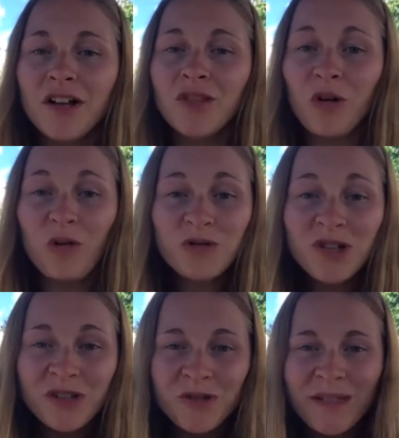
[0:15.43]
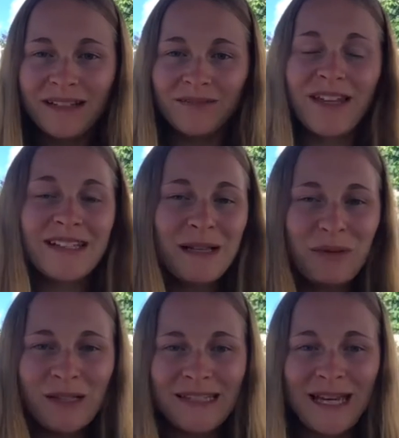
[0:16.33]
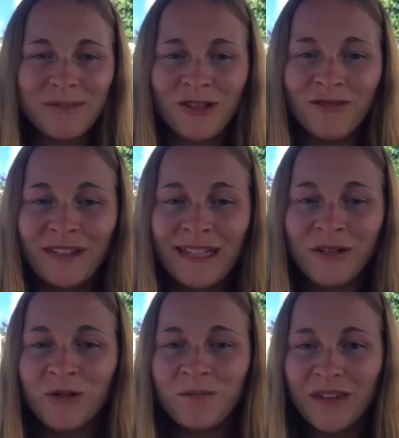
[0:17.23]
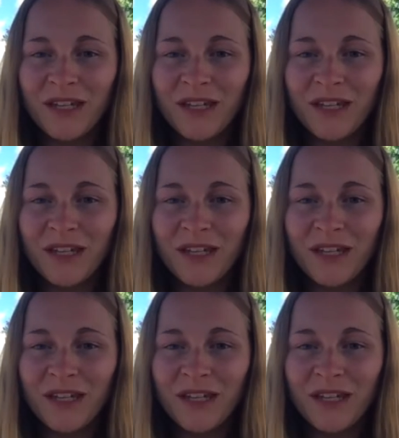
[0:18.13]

Donc, aujourd'hui, dans cette petite capsule vidéo,